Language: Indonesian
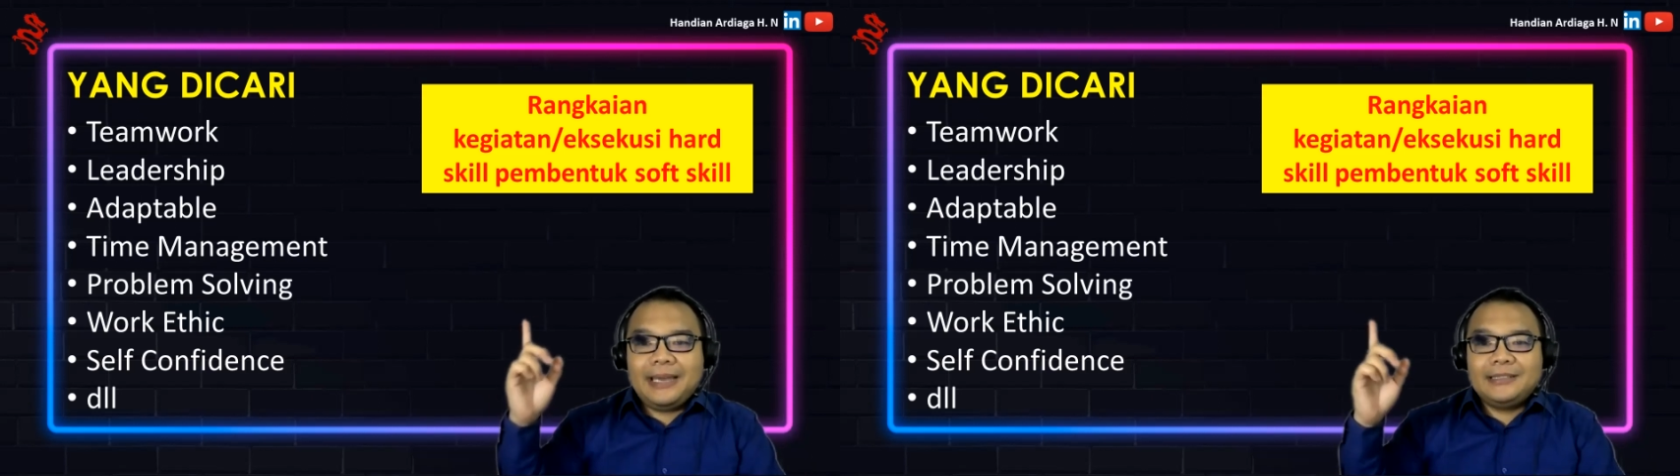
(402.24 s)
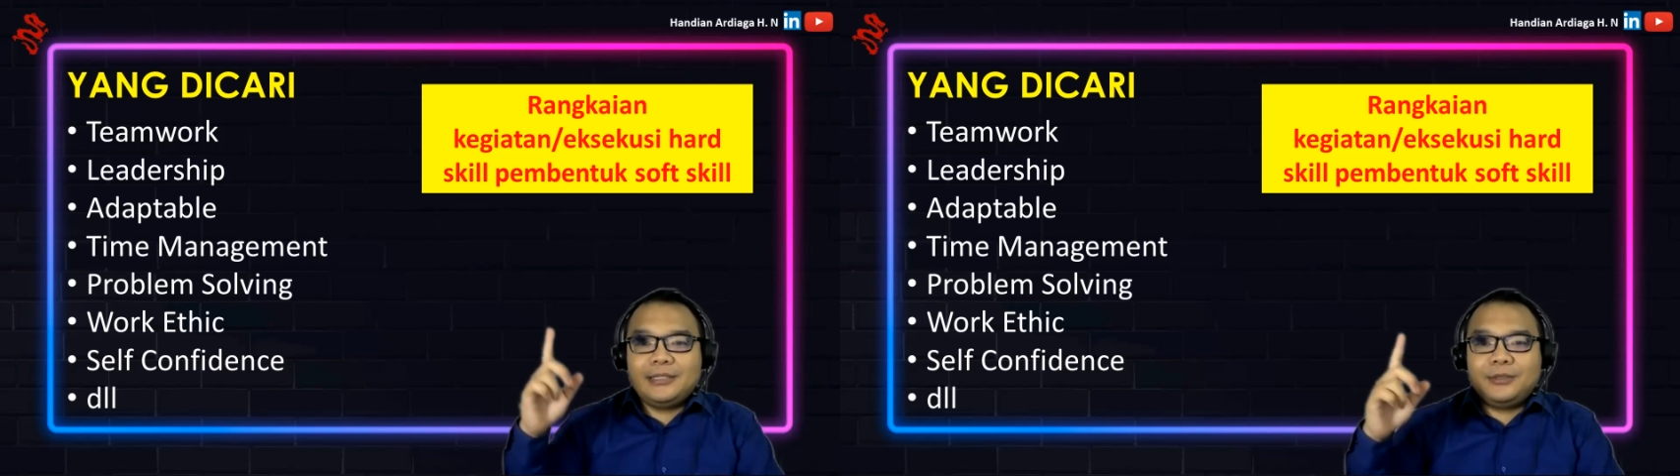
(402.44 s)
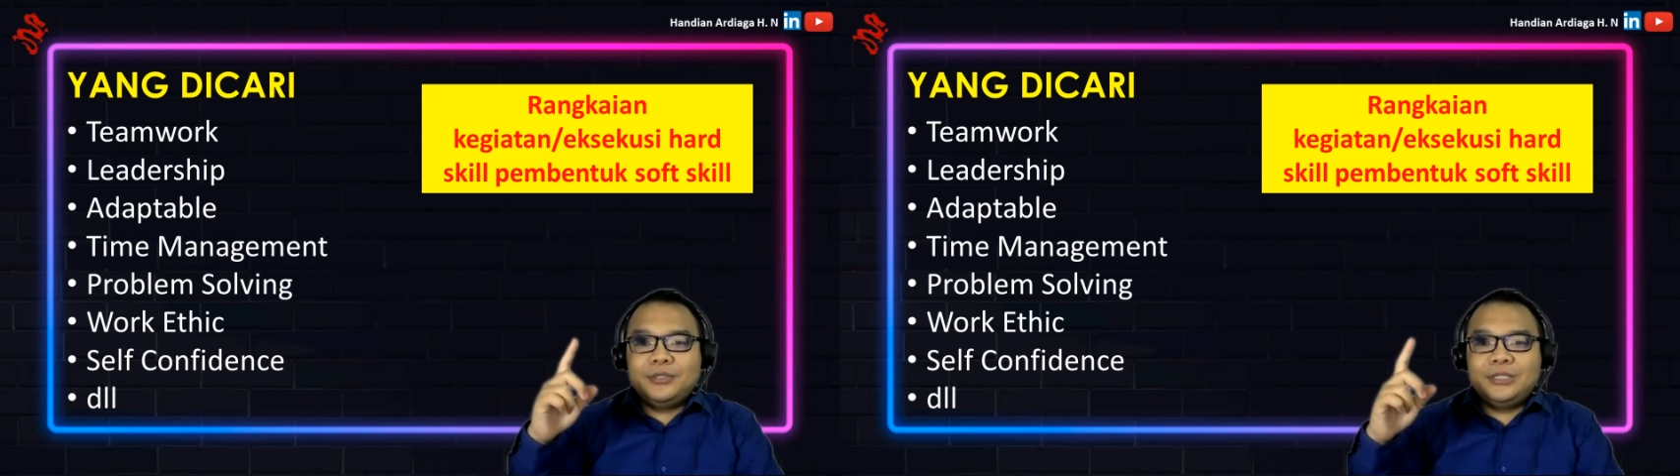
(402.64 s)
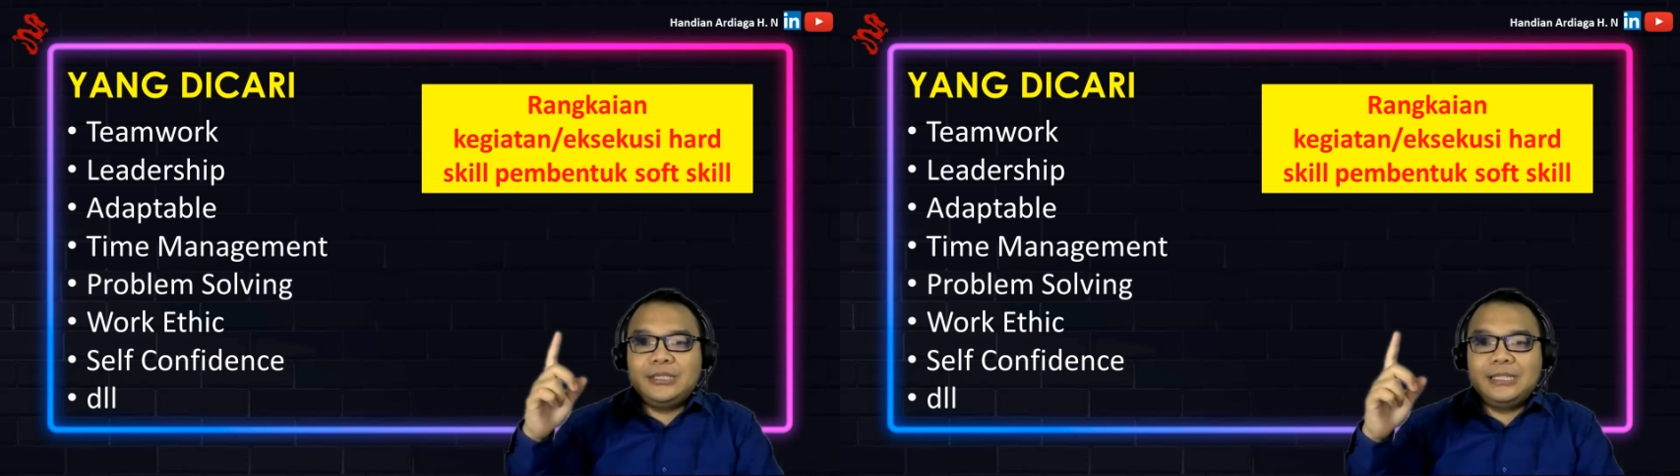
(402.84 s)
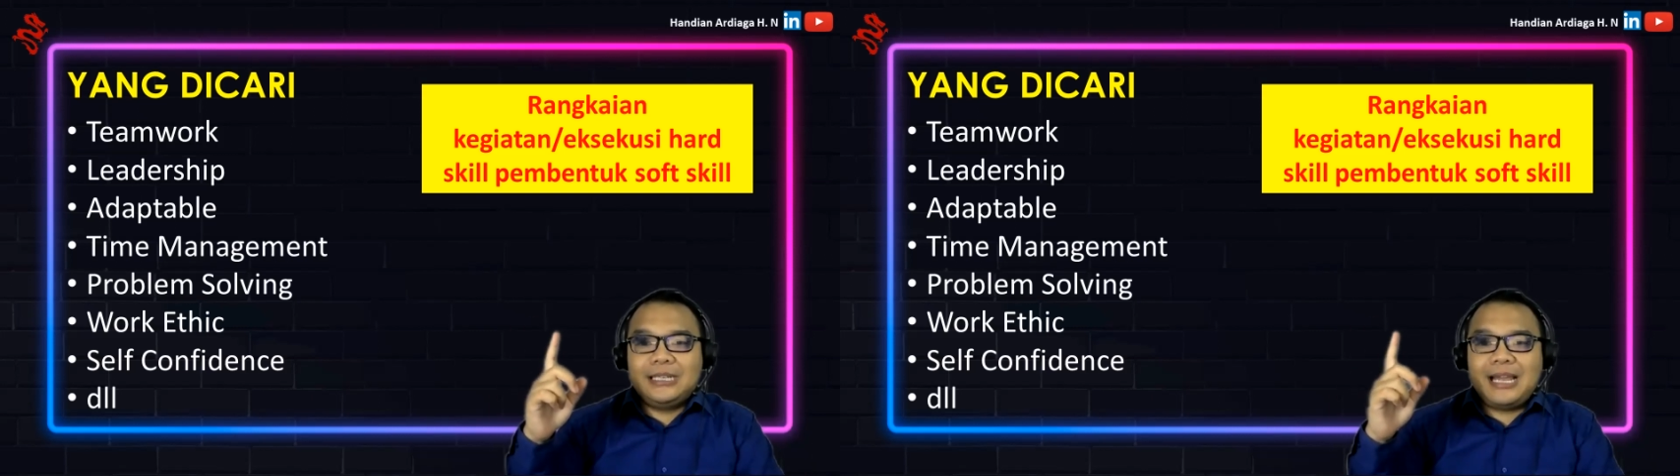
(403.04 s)

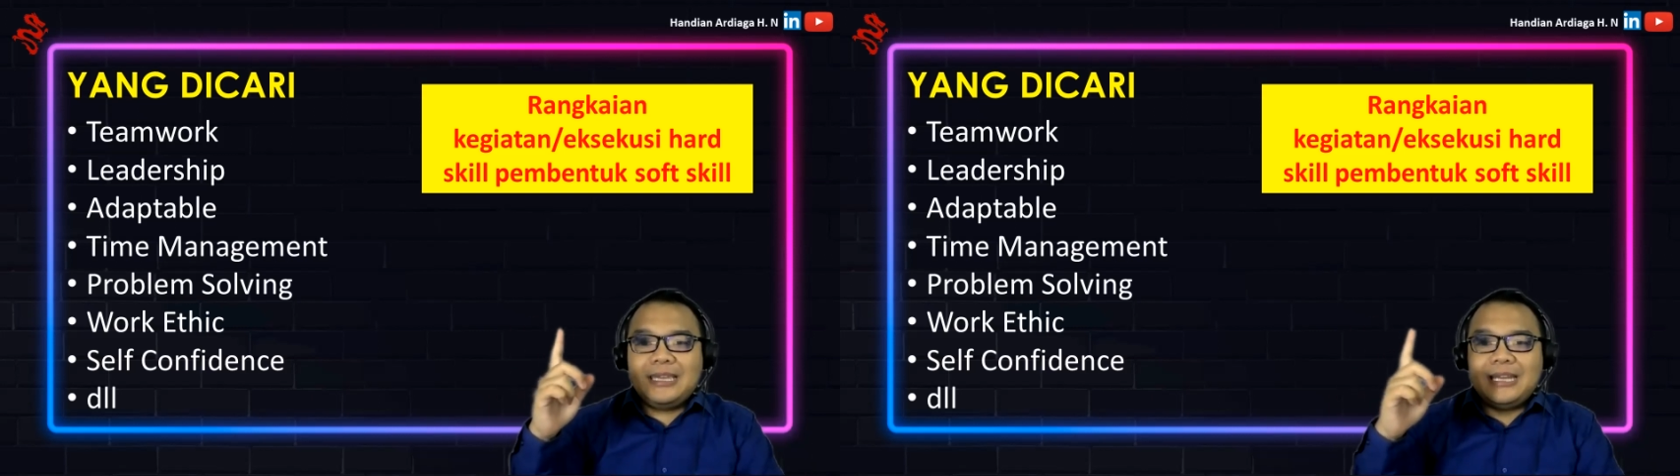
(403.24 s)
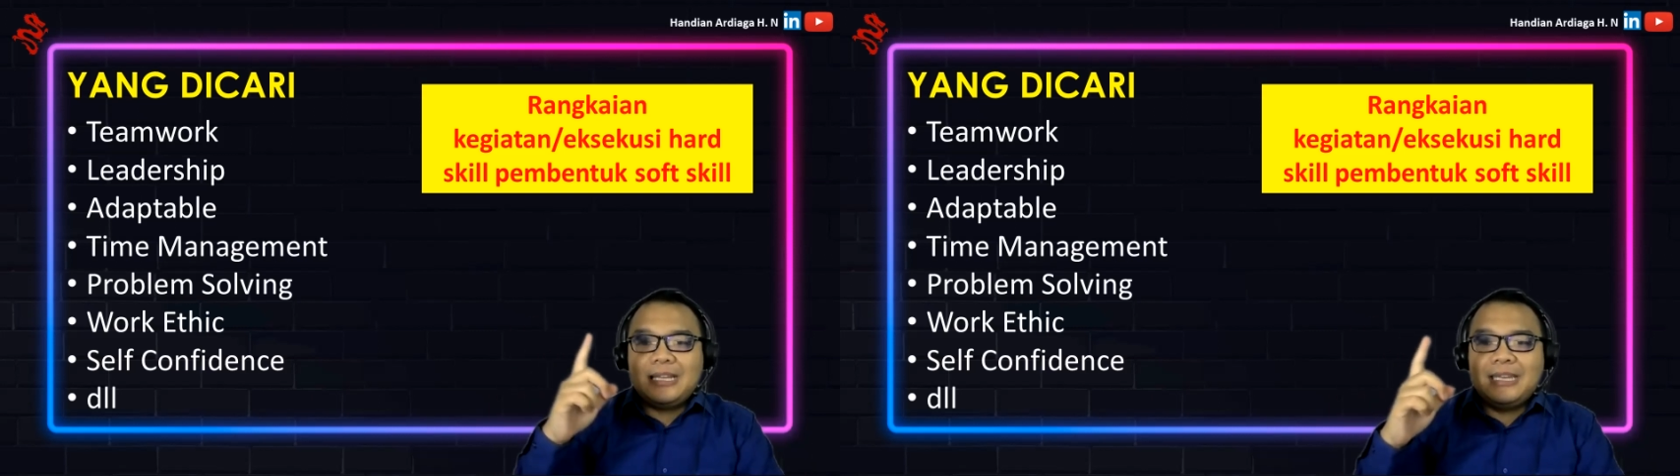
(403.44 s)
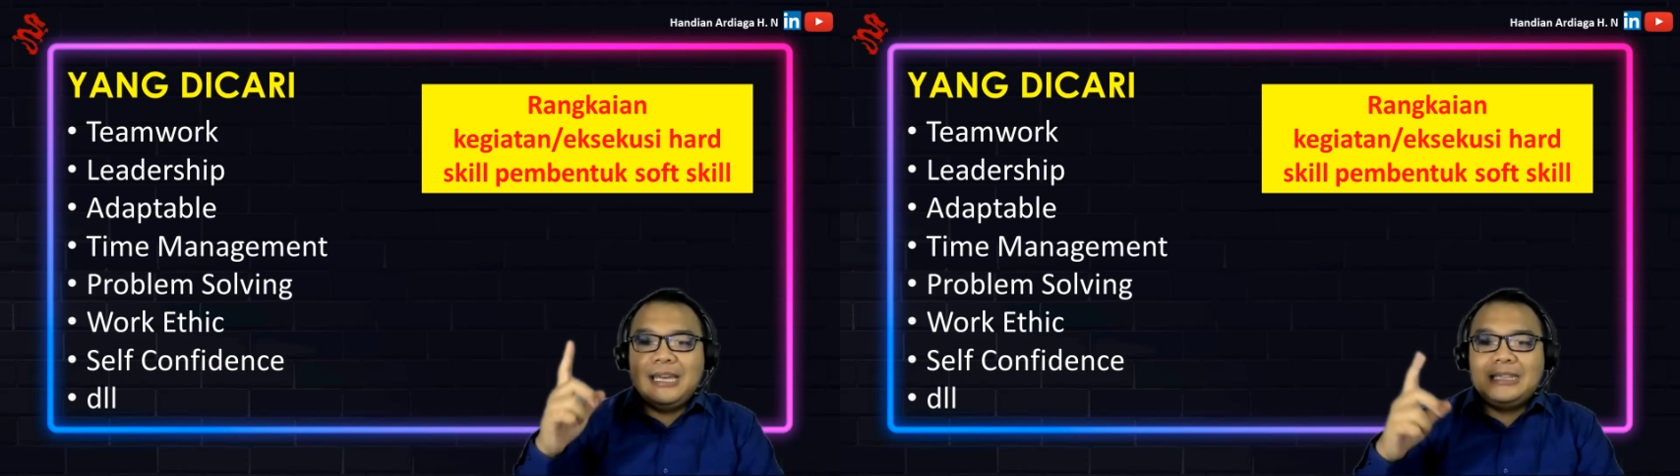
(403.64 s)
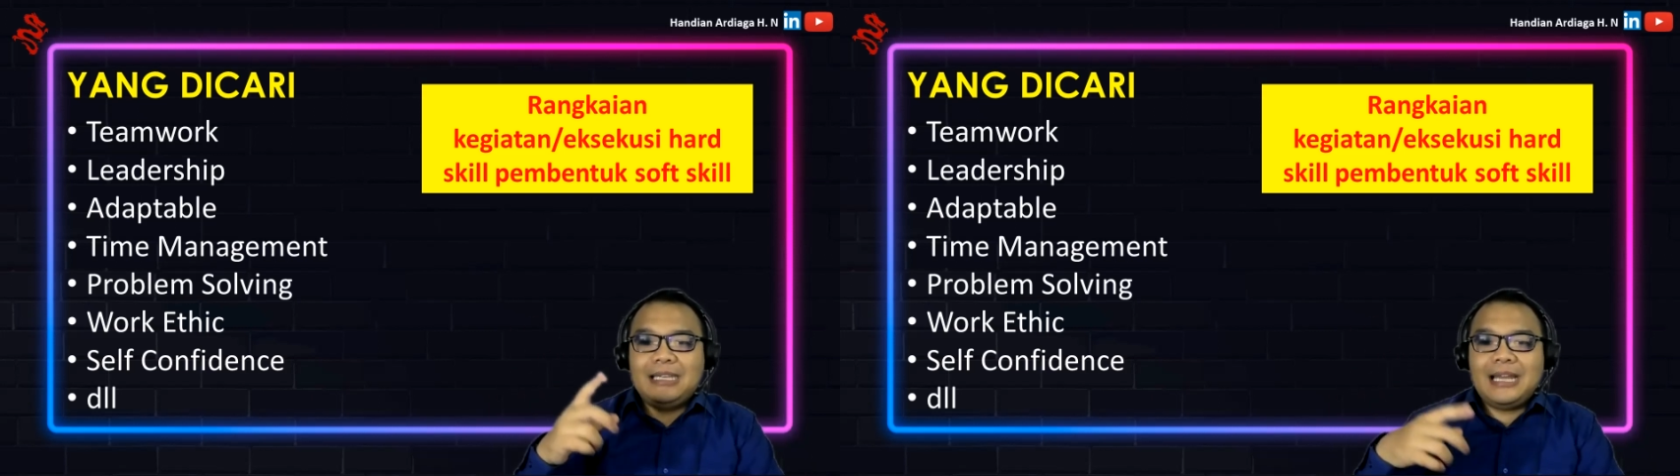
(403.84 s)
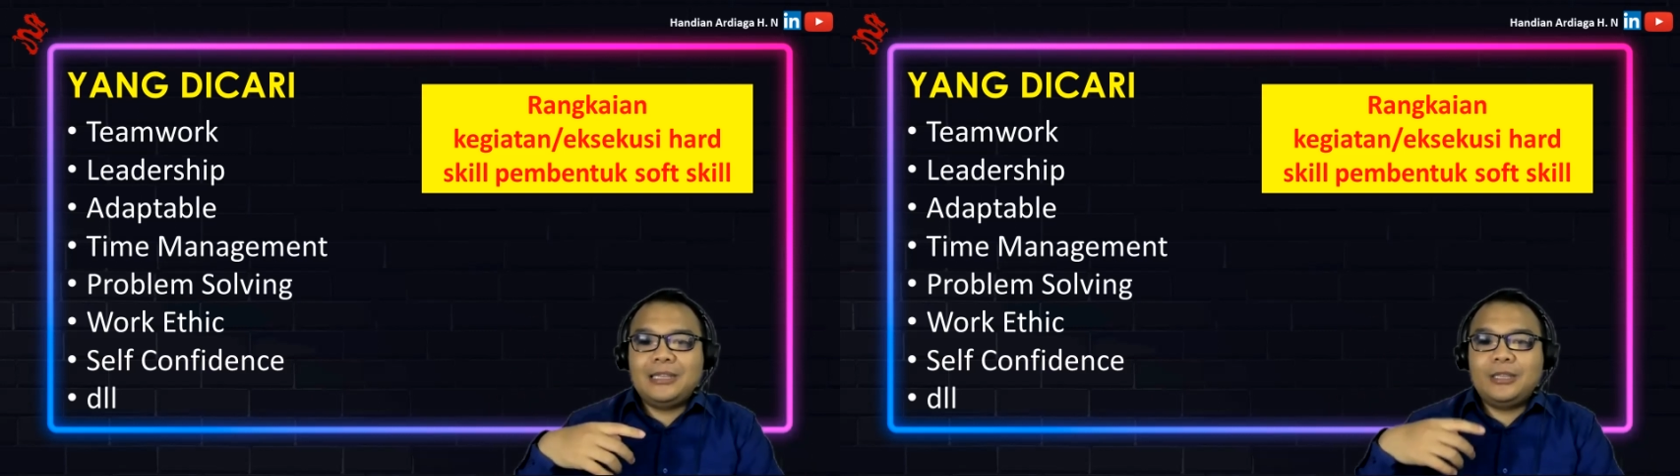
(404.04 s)
eksekusi rangkaian
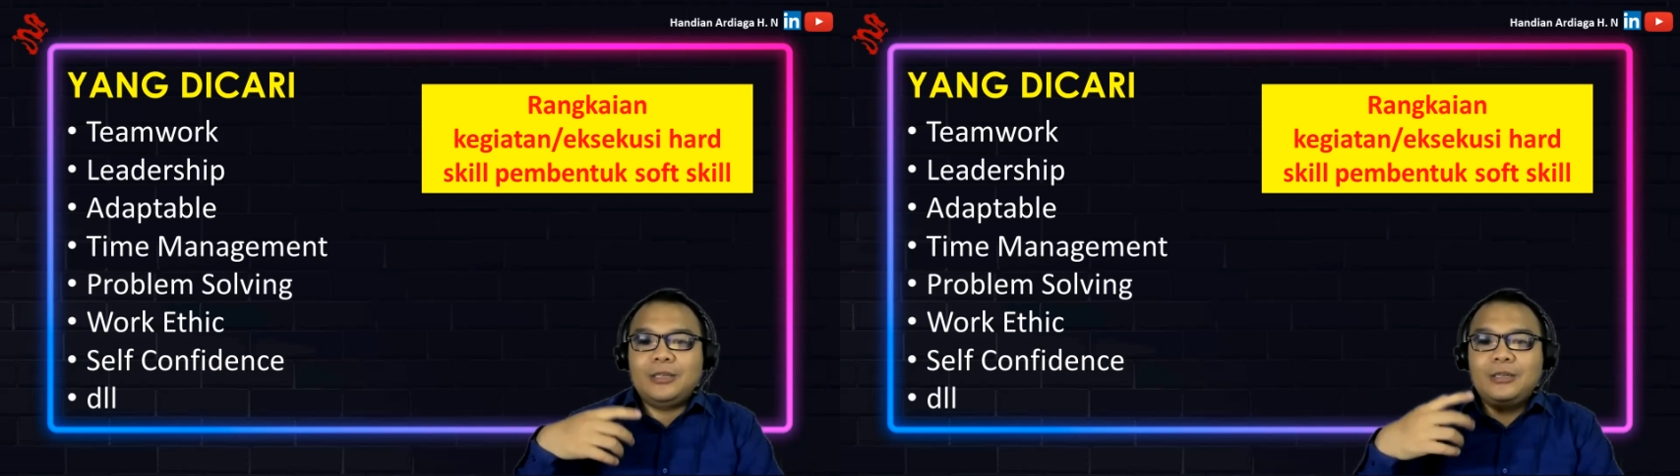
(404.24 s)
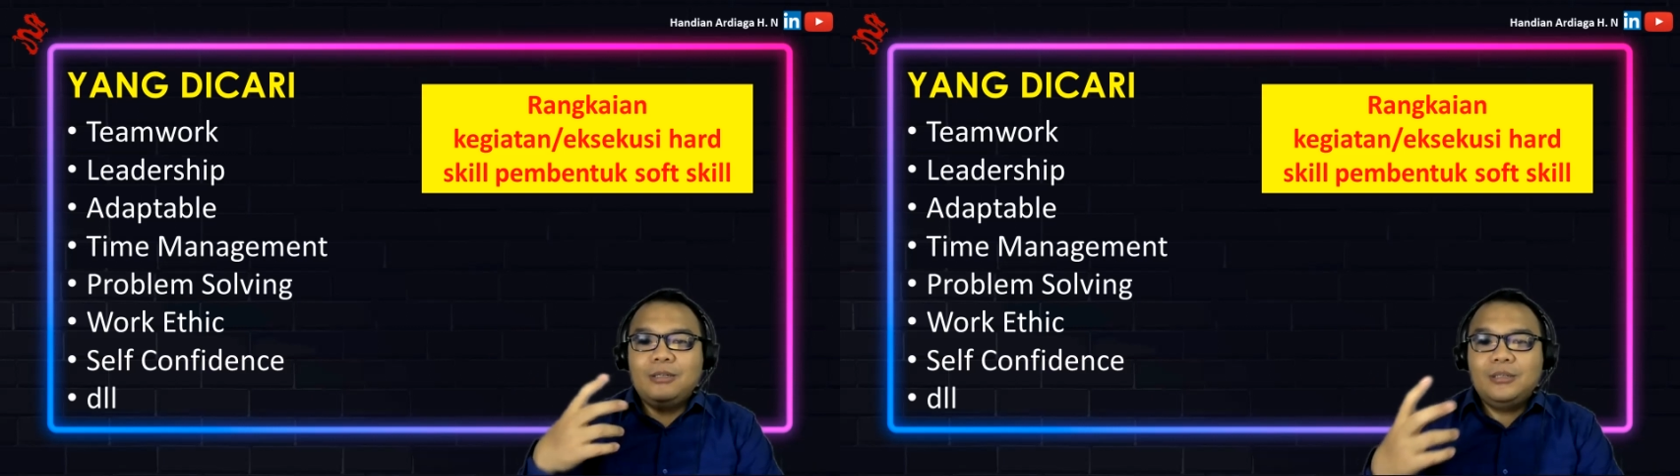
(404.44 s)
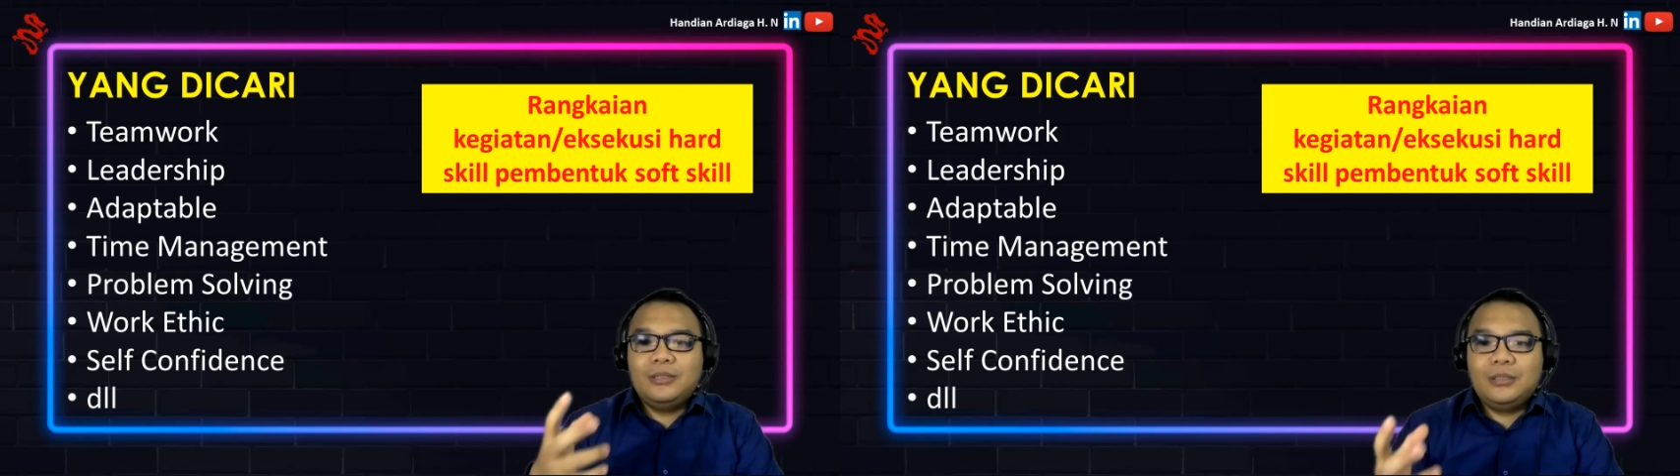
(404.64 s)
kegiatan atau